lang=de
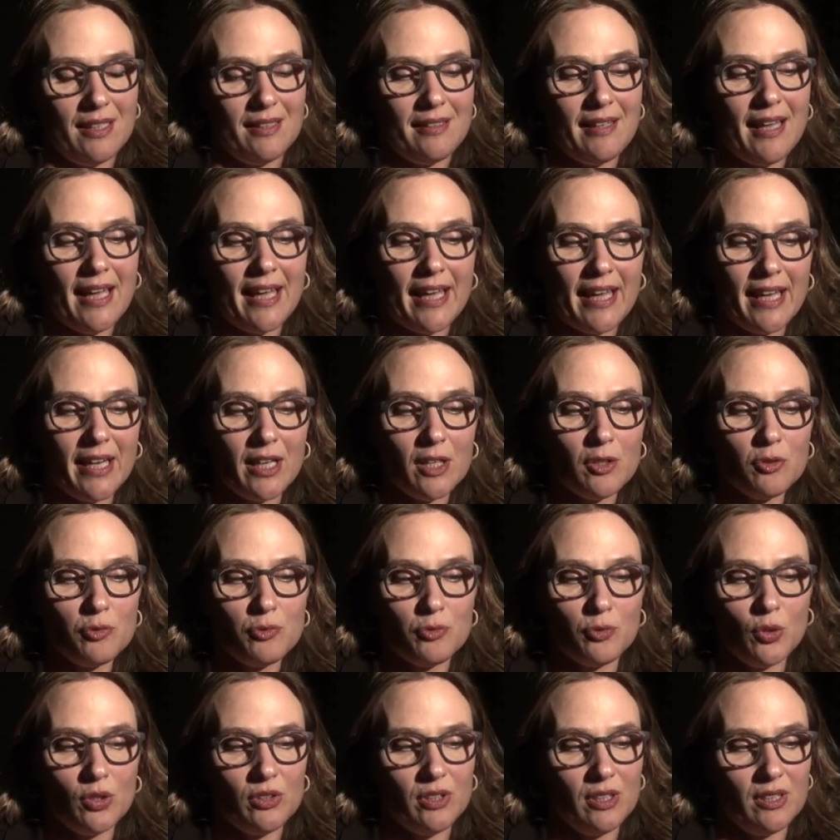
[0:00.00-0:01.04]
Der Herr
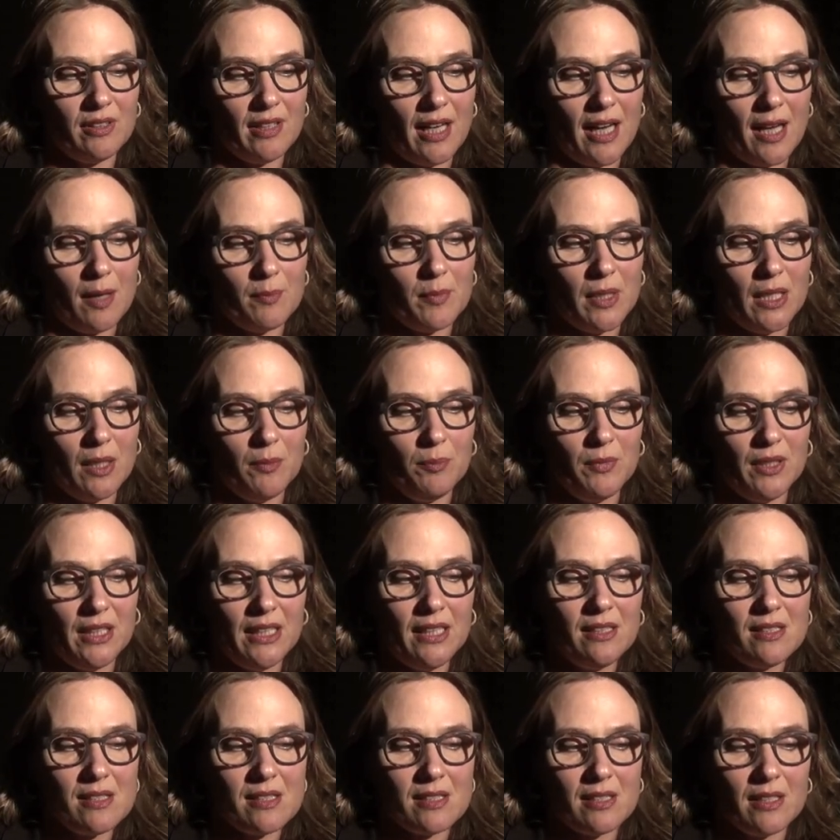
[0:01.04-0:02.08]
führt die Dame im
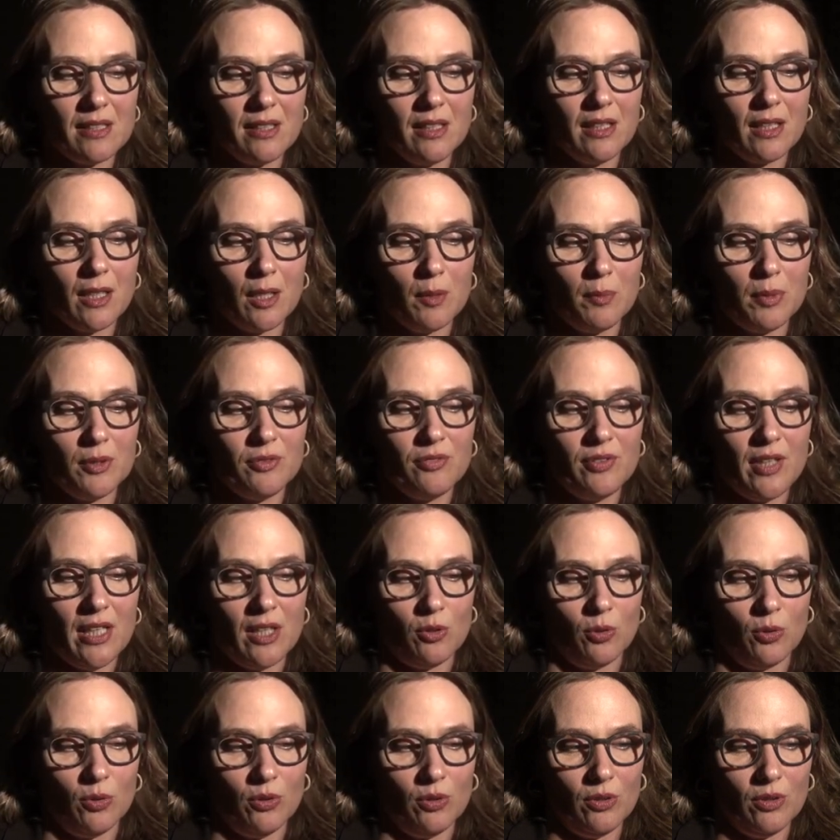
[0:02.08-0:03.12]
Dienste ihrer
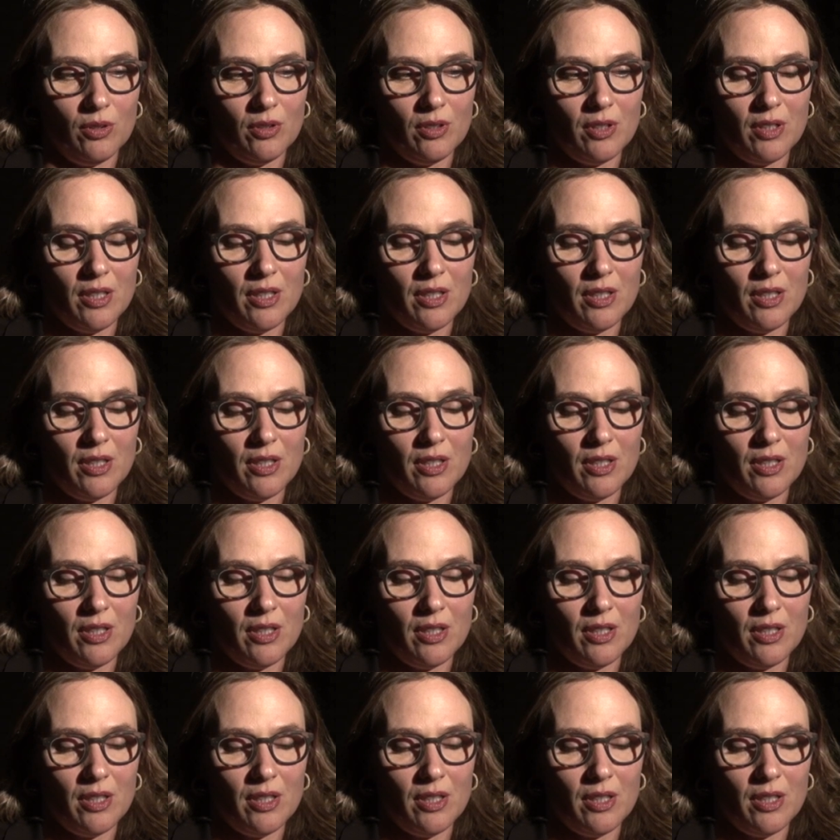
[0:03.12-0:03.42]
Bewegung.